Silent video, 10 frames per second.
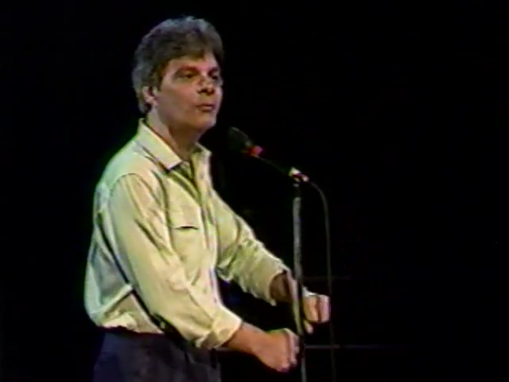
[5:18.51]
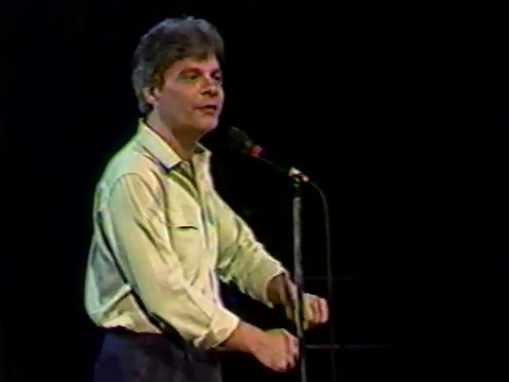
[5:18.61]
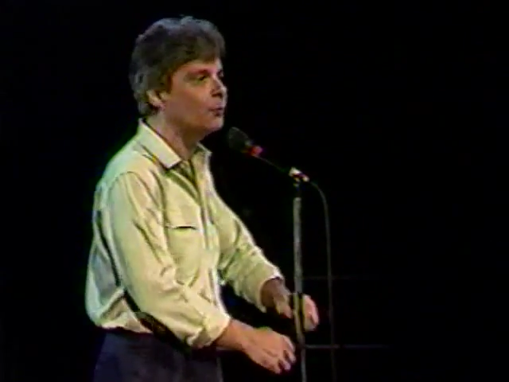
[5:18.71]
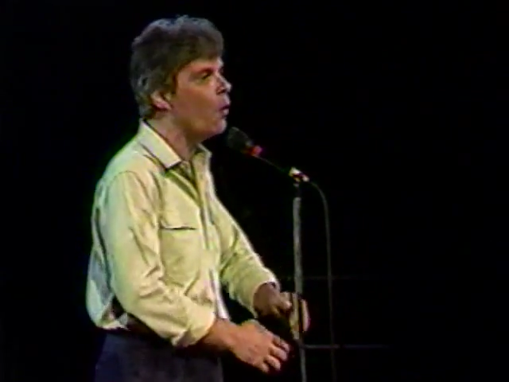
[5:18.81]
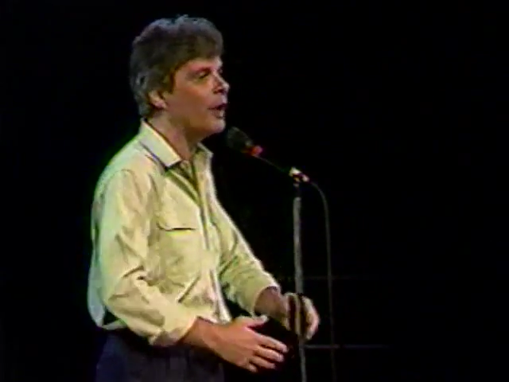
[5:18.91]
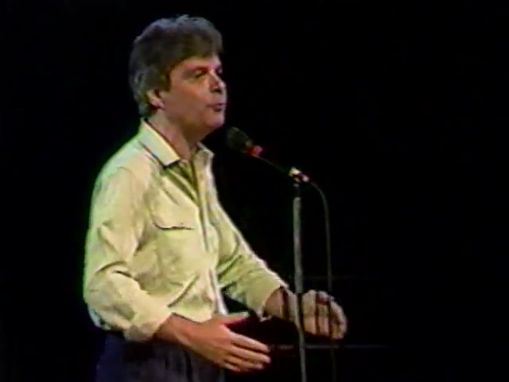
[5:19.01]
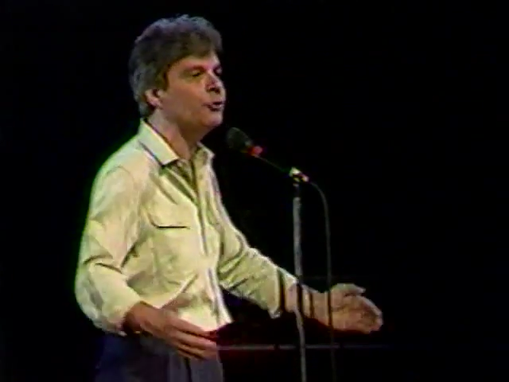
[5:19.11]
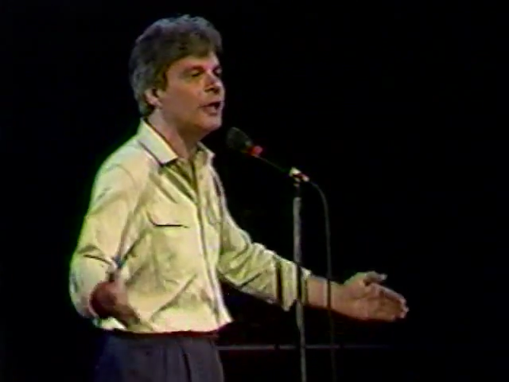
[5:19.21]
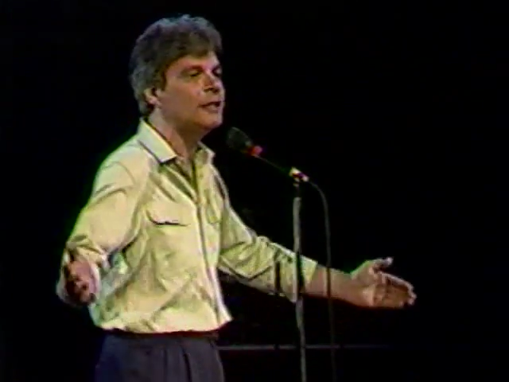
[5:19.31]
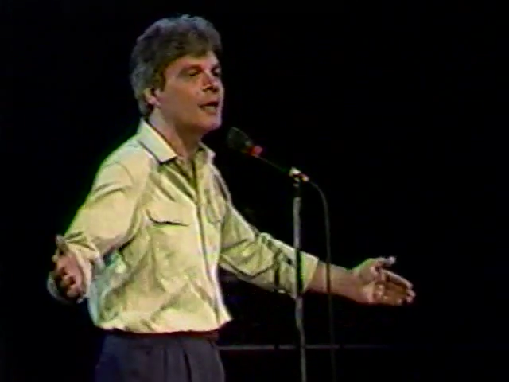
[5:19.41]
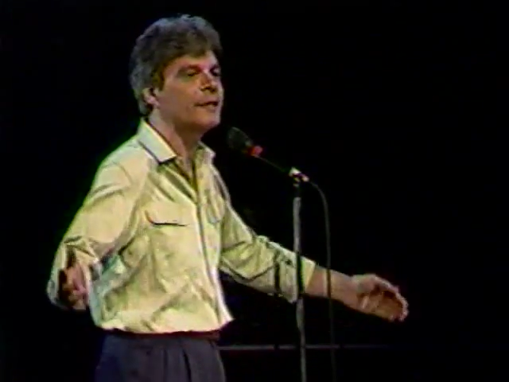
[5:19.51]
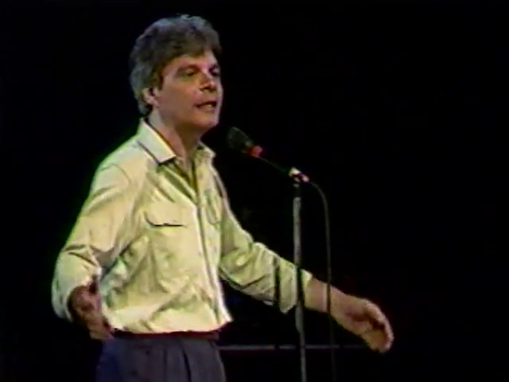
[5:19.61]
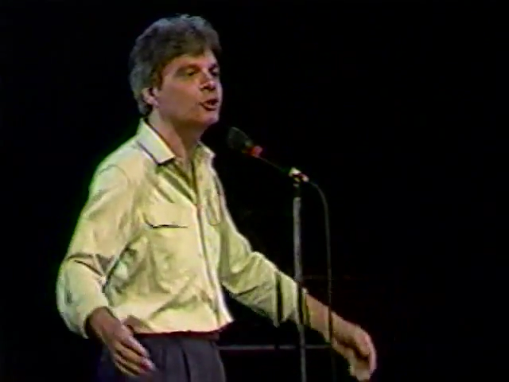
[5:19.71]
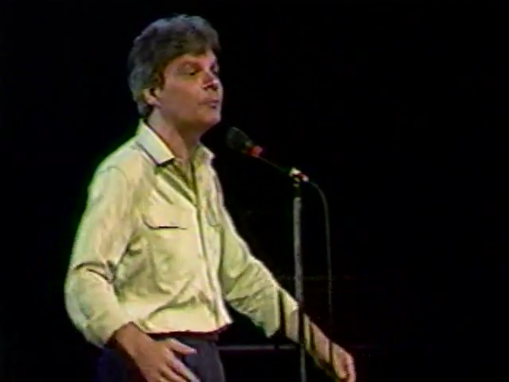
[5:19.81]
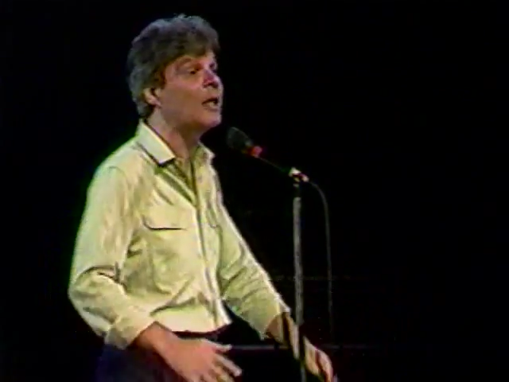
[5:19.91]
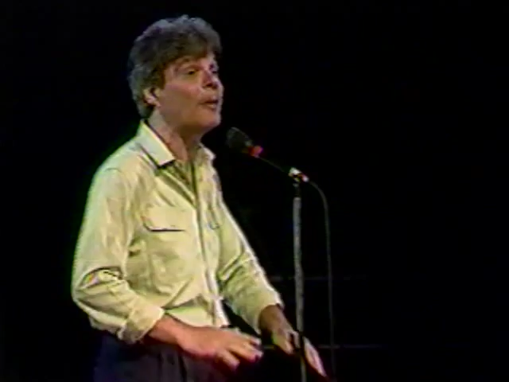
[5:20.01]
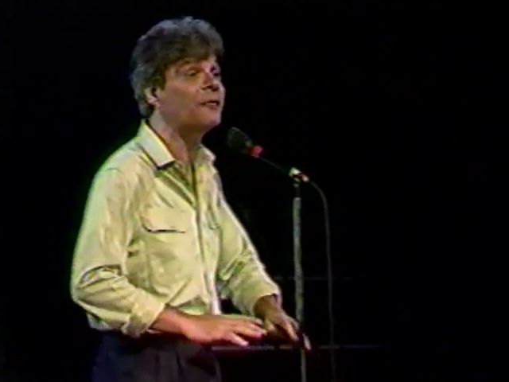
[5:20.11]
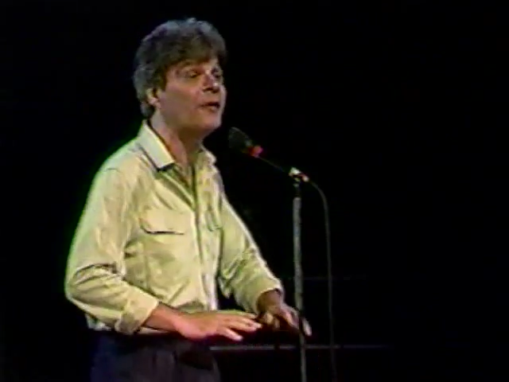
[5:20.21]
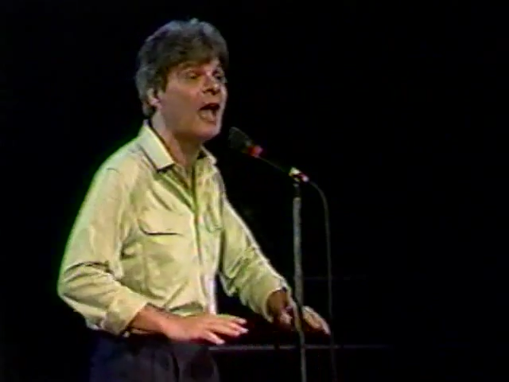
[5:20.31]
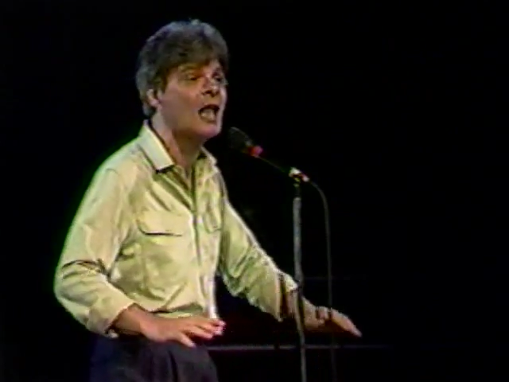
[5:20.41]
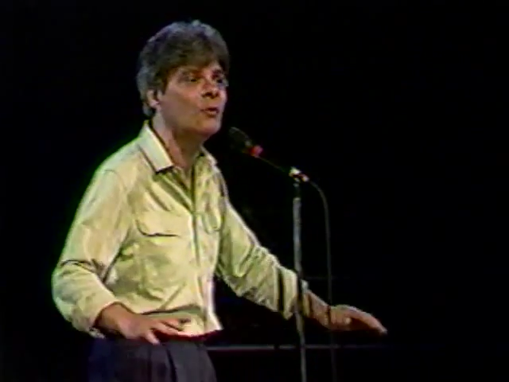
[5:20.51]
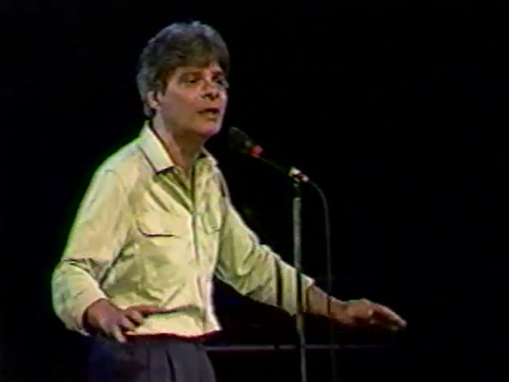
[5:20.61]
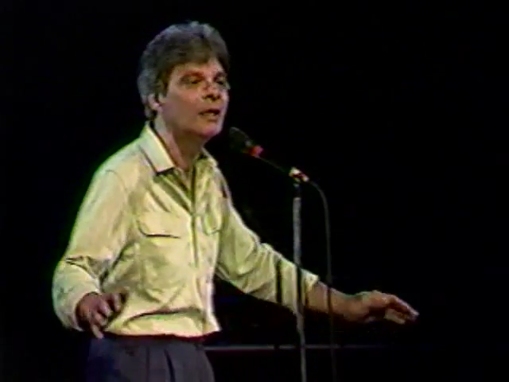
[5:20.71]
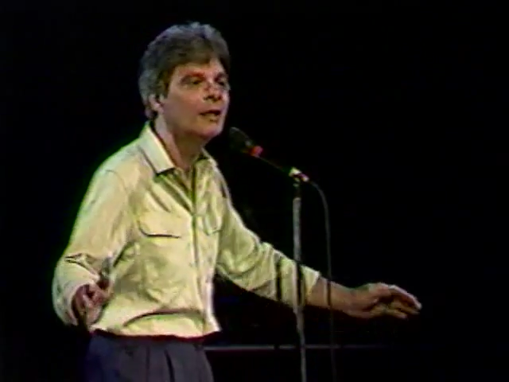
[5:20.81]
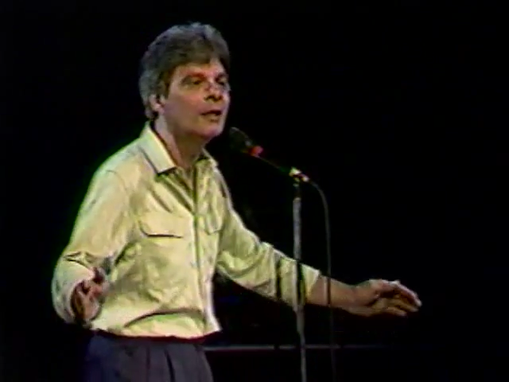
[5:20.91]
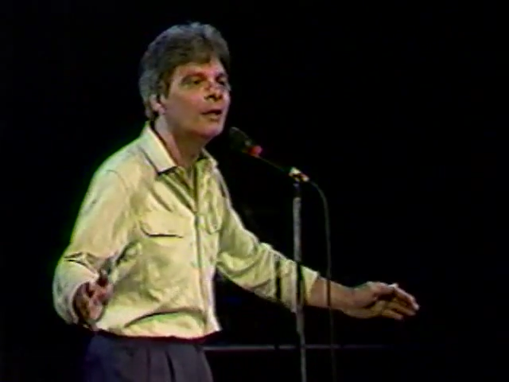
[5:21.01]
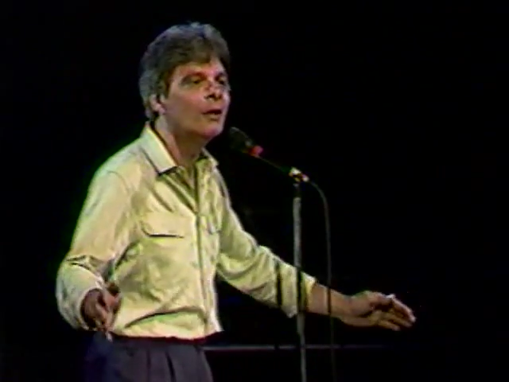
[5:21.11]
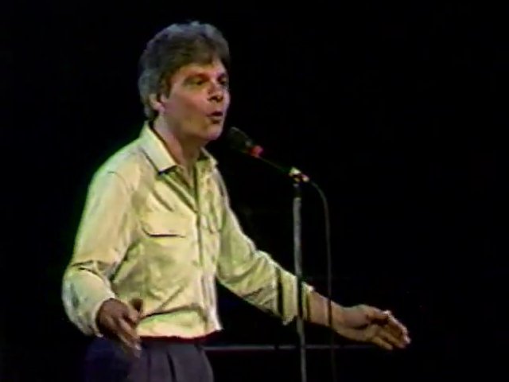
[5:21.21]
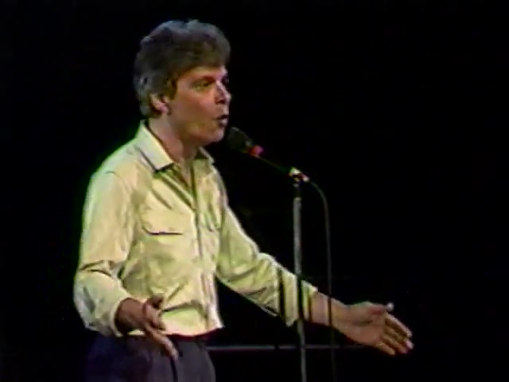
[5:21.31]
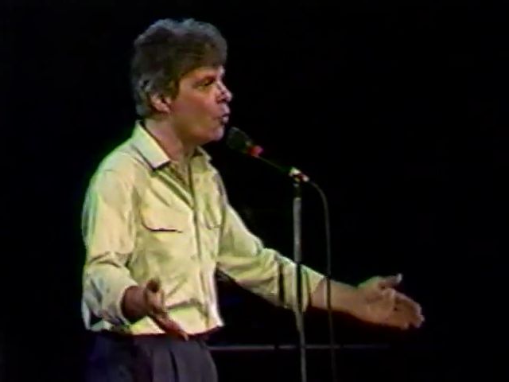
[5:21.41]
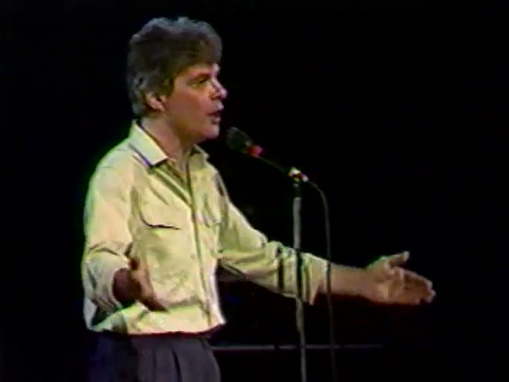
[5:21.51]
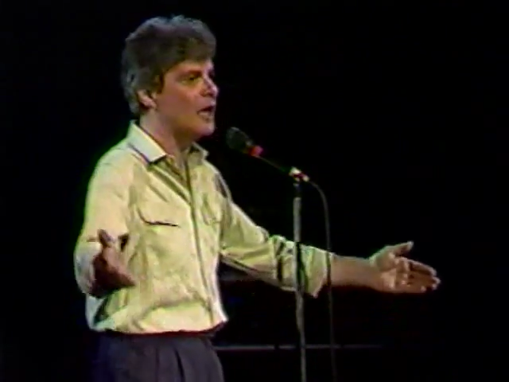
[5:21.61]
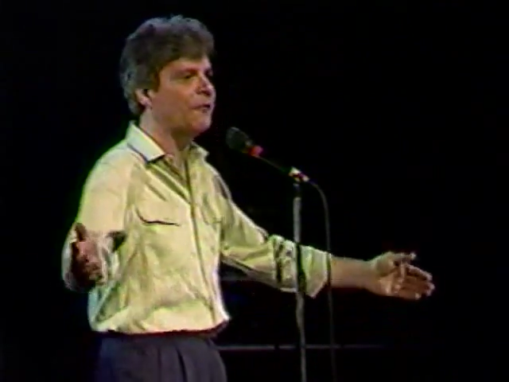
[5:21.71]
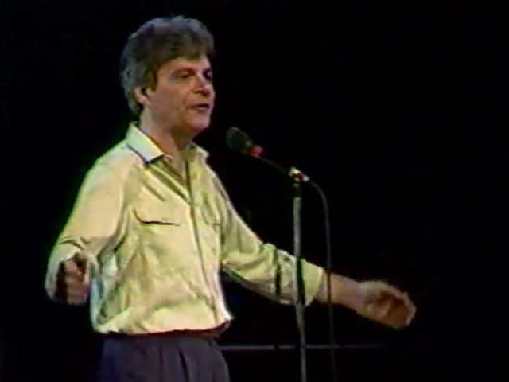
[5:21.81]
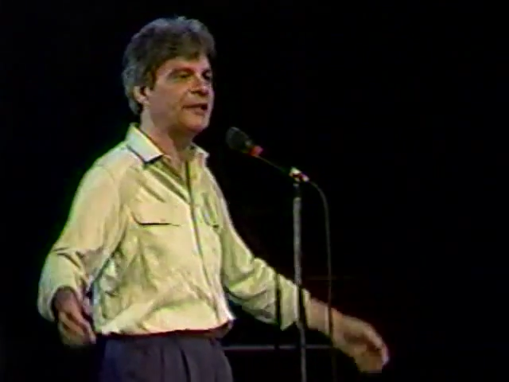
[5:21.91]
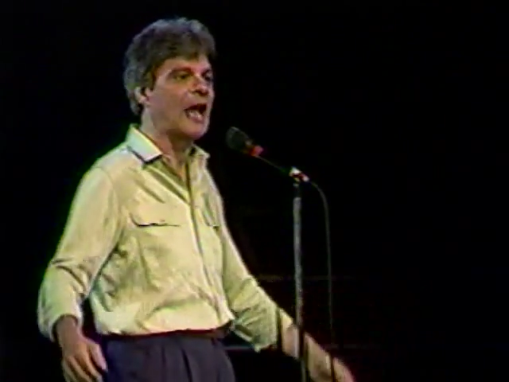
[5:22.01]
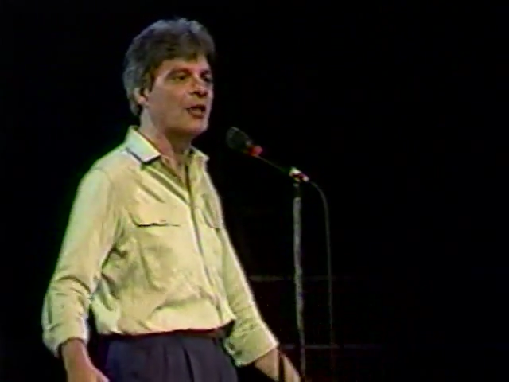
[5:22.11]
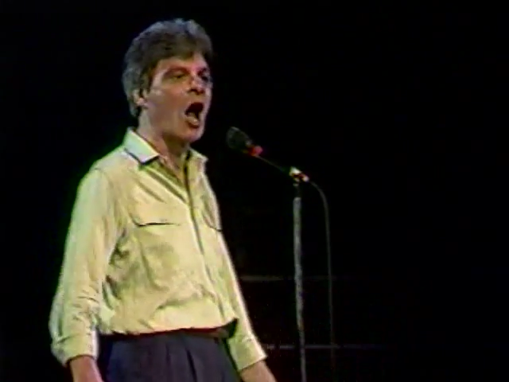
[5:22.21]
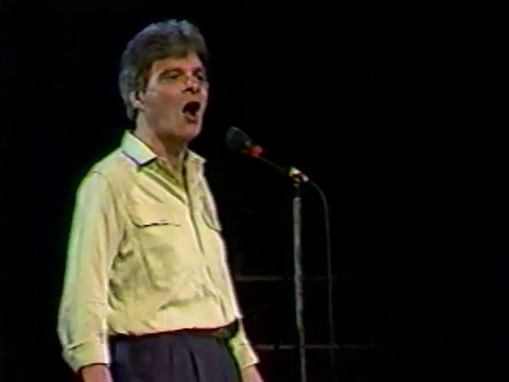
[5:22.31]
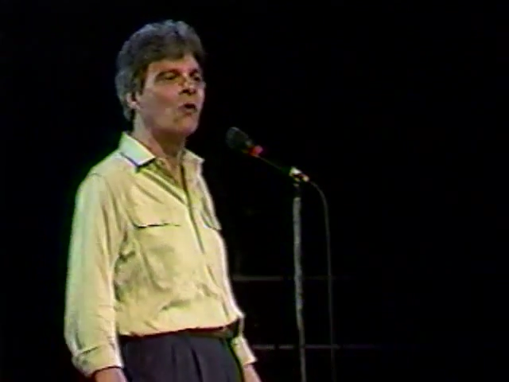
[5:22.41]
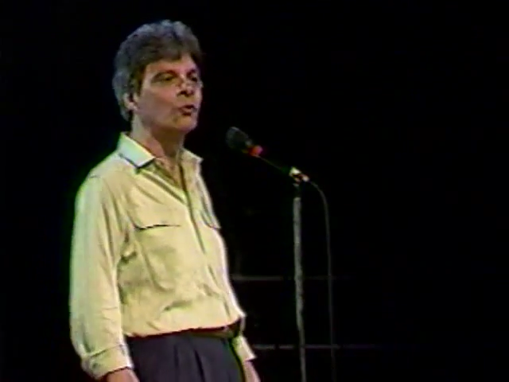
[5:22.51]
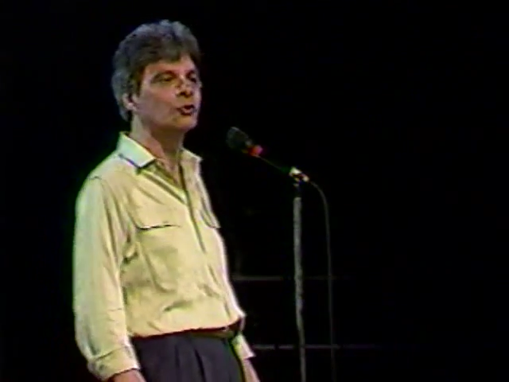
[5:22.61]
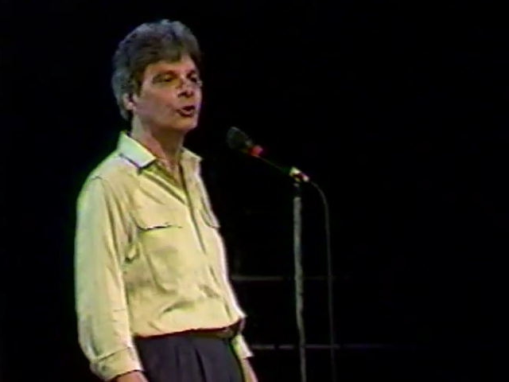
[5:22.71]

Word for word: Me fait trois, quatre bouteilles de l'ancien ketchup, t'as parfait, lui. Au moins, la frite à nage.